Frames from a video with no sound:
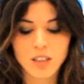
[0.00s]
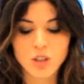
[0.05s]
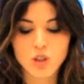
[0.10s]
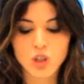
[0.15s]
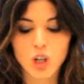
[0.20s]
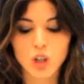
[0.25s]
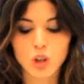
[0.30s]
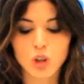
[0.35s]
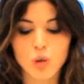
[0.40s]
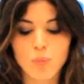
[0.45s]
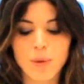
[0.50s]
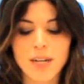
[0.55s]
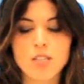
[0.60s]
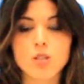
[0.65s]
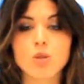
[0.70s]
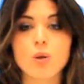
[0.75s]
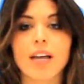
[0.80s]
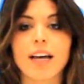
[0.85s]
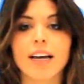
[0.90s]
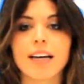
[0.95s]
18
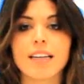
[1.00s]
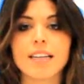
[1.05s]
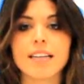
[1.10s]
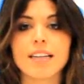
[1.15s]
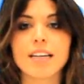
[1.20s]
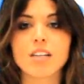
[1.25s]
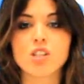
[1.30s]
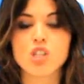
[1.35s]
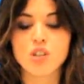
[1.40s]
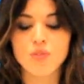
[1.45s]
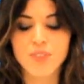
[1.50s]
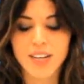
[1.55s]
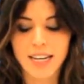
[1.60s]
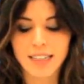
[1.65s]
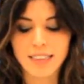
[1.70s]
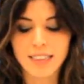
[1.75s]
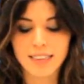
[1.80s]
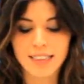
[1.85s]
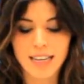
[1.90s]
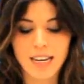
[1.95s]
presso la Galleria
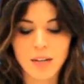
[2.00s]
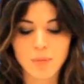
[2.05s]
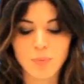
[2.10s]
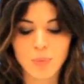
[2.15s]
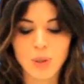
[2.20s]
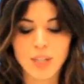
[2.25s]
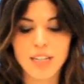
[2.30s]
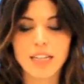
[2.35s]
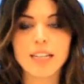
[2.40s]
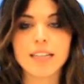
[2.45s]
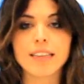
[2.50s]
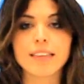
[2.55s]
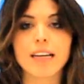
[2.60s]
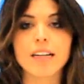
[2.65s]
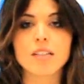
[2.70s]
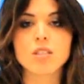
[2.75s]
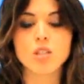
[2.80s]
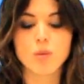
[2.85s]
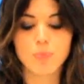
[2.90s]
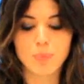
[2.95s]
Civica di Termoli il
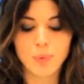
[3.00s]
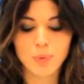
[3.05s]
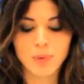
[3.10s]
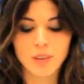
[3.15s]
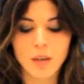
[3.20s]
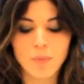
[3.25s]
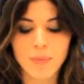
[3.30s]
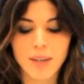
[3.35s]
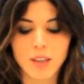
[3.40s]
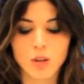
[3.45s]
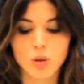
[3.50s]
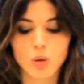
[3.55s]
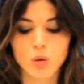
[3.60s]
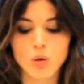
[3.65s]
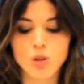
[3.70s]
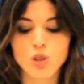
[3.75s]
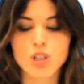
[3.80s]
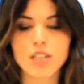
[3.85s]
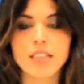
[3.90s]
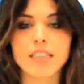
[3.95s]
terzo appuntamento
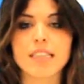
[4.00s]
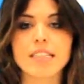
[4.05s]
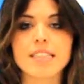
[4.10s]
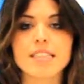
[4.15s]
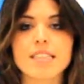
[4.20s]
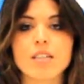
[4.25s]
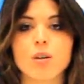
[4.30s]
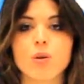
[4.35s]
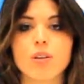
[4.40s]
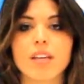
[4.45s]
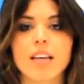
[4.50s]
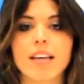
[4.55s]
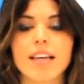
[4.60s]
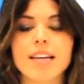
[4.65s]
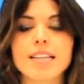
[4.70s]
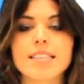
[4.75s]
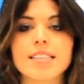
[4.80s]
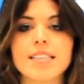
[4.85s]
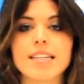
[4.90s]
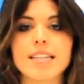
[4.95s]
concertistico della
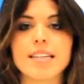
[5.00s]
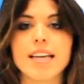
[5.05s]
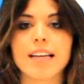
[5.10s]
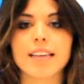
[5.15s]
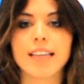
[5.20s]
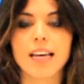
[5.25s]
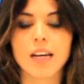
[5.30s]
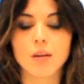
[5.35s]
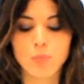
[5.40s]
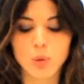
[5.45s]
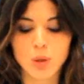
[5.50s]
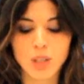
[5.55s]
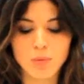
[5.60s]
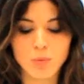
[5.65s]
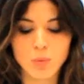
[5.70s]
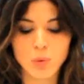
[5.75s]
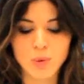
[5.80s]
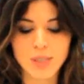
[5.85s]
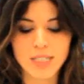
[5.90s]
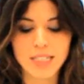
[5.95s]
rassegna Termoli
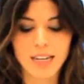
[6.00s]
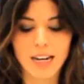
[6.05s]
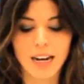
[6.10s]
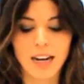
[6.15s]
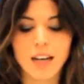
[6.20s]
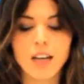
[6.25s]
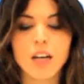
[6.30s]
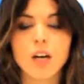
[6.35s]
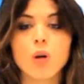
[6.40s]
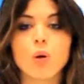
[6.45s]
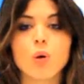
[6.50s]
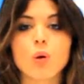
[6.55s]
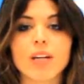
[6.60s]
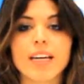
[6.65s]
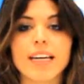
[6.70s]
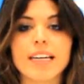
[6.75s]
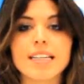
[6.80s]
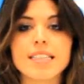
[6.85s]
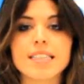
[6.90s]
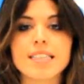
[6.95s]
Musica,
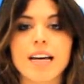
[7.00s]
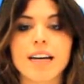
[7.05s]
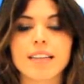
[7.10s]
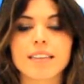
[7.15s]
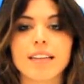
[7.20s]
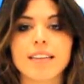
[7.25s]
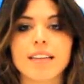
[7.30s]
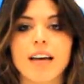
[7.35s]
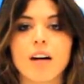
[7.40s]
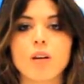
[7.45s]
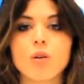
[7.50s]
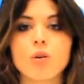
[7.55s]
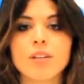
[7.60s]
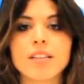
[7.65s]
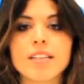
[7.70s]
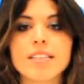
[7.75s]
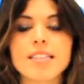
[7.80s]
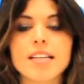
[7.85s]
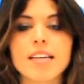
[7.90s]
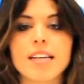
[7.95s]
organizzata da
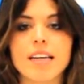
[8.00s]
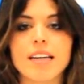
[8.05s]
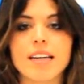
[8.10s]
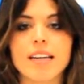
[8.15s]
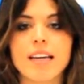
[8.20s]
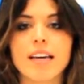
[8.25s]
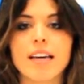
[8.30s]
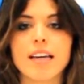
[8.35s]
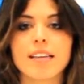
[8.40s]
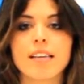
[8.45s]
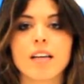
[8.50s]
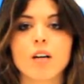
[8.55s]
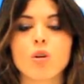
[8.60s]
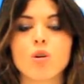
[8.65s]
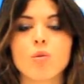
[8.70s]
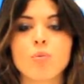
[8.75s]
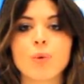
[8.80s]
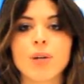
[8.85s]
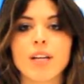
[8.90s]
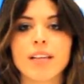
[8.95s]
Onde Serene e dal
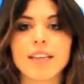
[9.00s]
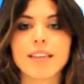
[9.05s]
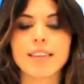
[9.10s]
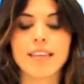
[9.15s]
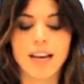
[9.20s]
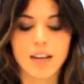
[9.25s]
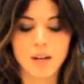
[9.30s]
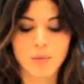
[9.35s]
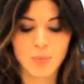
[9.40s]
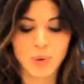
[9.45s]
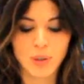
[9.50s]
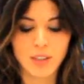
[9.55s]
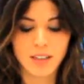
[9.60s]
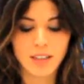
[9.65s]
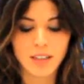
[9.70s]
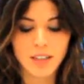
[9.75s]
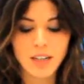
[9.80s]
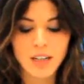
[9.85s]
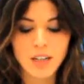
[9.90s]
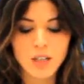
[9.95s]
Comune di
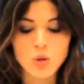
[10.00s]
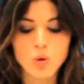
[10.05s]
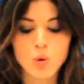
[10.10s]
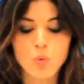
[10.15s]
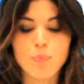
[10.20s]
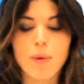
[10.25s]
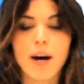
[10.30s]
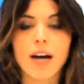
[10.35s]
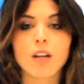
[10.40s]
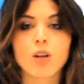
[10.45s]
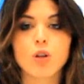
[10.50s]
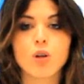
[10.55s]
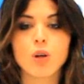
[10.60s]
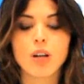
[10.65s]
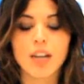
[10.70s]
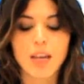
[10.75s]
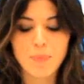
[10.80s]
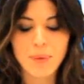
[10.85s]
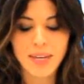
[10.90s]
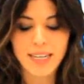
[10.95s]
Termoli. Sul
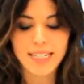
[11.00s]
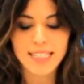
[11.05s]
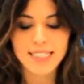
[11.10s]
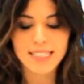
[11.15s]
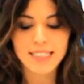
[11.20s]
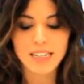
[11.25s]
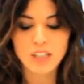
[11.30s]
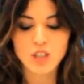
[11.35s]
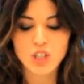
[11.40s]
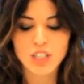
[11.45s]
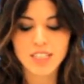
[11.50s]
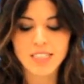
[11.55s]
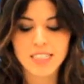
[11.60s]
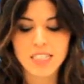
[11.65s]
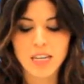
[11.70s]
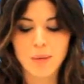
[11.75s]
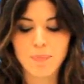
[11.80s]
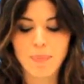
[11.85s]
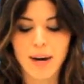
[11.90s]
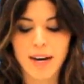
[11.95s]
palco la pianista
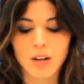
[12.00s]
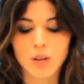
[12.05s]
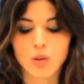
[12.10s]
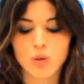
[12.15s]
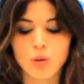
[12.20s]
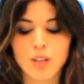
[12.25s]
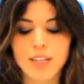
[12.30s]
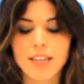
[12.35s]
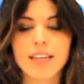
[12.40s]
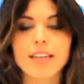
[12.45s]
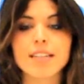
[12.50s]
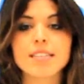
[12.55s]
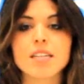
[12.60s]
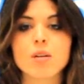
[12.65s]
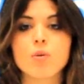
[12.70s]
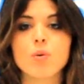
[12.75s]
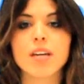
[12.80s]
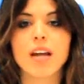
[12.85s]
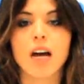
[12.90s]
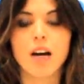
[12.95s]
Cinzia Bartoli che
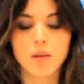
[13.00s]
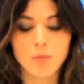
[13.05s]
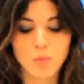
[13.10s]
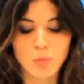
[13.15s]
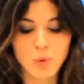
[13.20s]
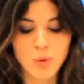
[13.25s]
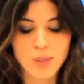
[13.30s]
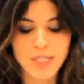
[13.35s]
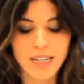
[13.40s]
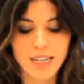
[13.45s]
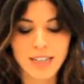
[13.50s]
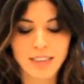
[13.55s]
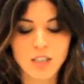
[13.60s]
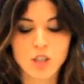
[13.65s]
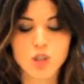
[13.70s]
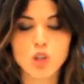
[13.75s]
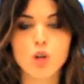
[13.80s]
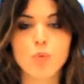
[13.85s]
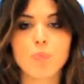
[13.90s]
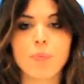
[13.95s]
eseguirà musiche
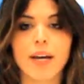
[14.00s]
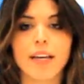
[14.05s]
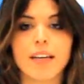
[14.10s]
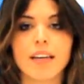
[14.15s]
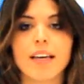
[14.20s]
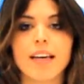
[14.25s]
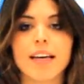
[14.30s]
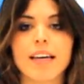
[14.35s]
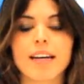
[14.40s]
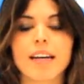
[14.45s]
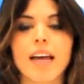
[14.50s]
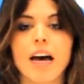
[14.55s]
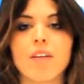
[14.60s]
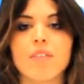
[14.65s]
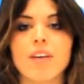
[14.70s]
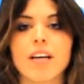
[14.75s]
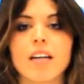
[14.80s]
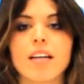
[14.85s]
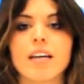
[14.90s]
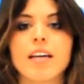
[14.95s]
di Chopin e
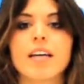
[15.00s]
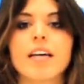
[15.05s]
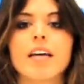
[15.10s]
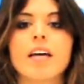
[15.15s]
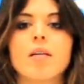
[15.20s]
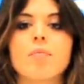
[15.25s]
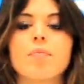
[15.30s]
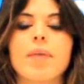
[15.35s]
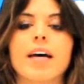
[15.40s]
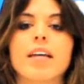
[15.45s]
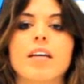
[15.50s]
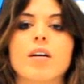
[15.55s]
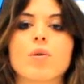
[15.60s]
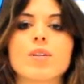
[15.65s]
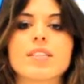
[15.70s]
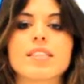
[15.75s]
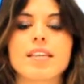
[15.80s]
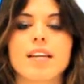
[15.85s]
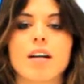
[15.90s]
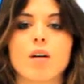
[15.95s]
Ravel. Bene,
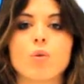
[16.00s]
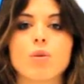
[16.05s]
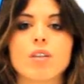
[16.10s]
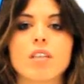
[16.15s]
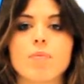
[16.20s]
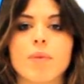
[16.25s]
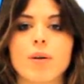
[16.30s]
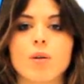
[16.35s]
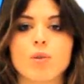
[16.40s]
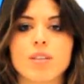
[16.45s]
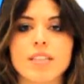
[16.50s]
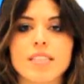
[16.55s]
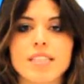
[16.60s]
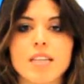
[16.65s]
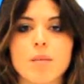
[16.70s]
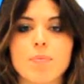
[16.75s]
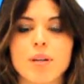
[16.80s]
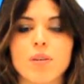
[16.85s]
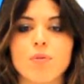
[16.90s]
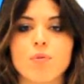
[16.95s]
questa era l'ultima
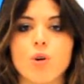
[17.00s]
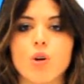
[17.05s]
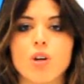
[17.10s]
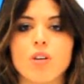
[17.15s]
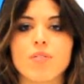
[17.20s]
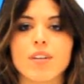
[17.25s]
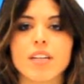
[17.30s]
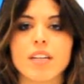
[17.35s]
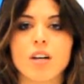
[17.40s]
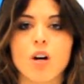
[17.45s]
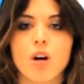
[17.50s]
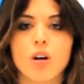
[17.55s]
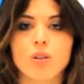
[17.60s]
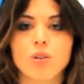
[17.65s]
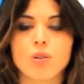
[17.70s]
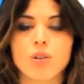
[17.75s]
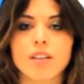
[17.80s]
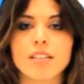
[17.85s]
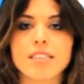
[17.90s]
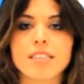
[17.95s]
notizia per voi, vi
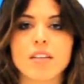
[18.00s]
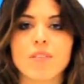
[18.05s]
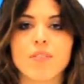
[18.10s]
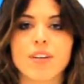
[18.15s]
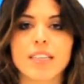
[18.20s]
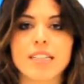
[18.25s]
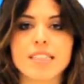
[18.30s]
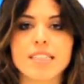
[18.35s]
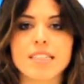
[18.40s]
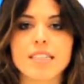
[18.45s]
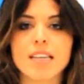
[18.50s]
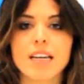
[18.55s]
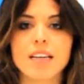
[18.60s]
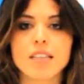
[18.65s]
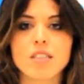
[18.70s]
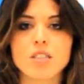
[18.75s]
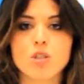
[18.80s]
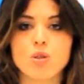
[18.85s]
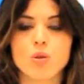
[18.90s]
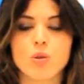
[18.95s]
ricordo che se avete
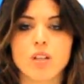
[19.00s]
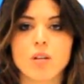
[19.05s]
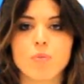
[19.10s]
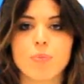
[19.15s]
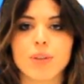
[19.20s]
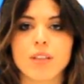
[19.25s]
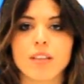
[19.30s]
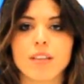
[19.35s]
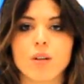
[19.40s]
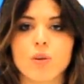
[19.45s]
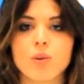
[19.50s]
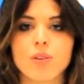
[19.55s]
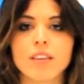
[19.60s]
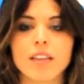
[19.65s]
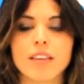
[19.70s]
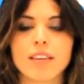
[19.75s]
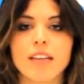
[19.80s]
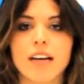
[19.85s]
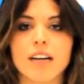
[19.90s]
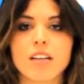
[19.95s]
segnalazioni potete
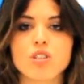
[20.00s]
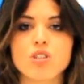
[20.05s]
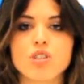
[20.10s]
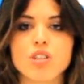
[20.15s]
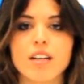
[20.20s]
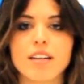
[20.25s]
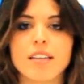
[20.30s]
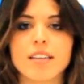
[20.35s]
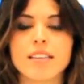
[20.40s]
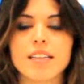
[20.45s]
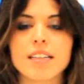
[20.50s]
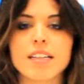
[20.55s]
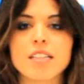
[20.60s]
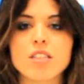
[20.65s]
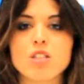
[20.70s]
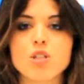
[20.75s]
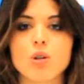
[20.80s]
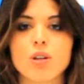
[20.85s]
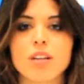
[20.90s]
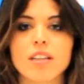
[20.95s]
contattarci
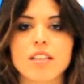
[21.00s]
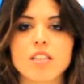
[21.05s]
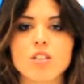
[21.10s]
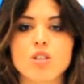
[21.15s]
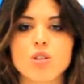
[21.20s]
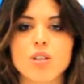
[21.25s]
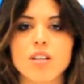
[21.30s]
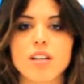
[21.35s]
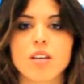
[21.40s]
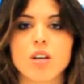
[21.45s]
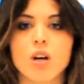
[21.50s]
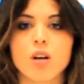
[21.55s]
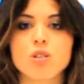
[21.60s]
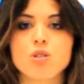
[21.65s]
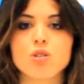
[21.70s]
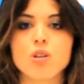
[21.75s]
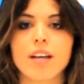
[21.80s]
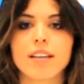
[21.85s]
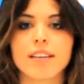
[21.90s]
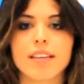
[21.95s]
all'indirizzo redazione
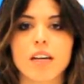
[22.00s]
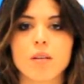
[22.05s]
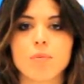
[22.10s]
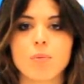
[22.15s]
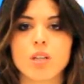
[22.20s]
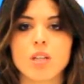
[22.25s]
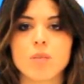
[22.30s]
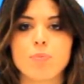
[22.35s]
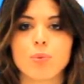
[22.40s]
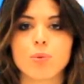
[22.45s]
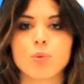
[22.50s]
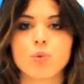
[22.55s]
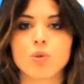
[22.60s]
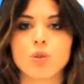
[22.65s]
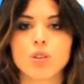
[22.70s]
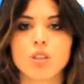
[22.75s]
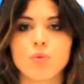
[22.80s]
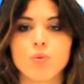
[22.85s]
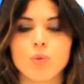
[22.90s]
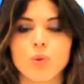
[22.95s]
chiocciola
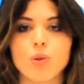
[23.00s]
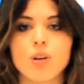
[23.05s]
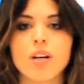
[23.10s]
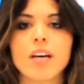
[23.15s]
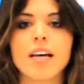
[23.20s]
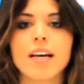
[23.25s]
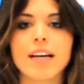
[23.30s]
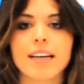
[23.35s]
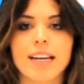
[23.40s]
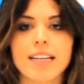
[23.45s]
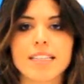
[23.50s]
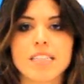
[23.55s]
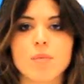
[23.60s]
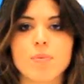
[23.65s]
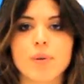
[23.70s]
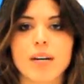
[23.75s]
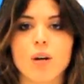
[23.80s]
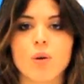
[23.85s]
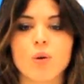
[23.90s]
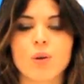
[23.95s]

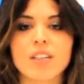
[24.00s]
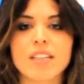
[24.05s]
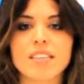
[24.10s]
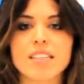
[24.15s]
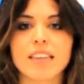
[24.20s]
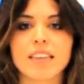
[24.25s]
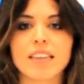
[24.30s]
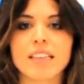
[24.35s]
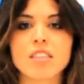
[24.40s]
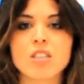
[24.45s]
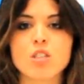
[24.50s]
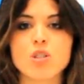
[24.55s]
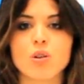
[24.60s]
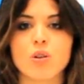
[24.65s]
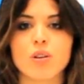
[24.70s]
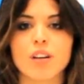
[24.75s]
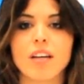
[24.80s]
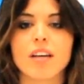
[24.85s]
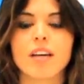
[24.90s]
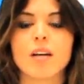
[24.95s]
Grazie per la cortese
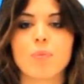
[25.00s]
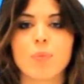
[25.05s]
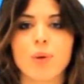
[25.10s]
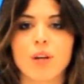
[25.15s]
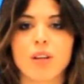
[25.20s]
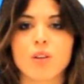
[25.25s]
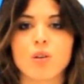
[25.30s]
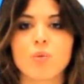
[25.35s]
attenzione e buona